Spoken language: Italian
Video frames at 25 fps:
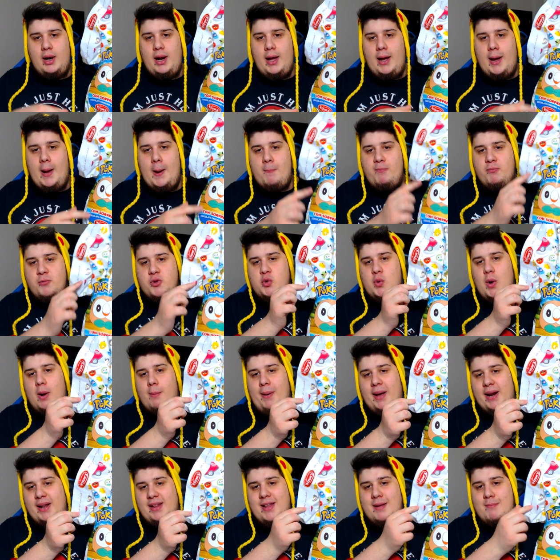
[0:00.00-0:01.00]
ehm, sulla
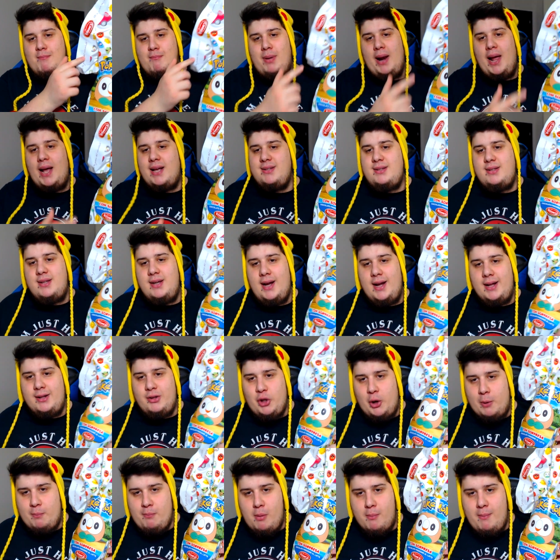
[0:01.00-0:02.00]
parte in plastica, è
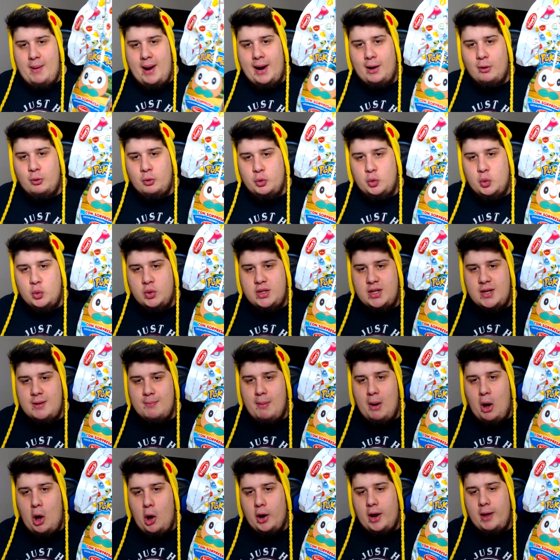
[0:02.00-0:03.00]
troppo bella con tutti i
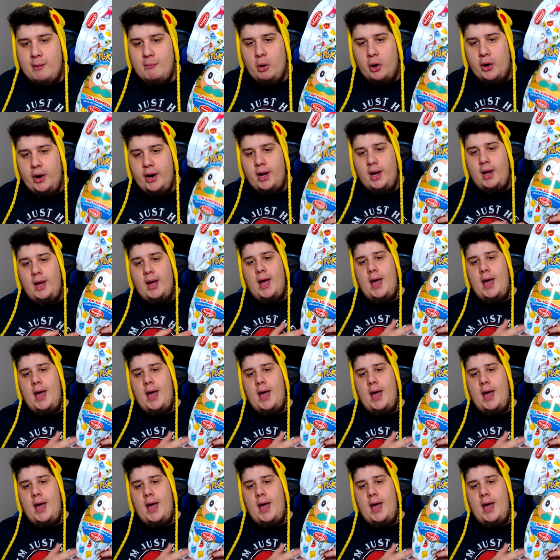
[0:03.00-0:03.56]
Pokémon.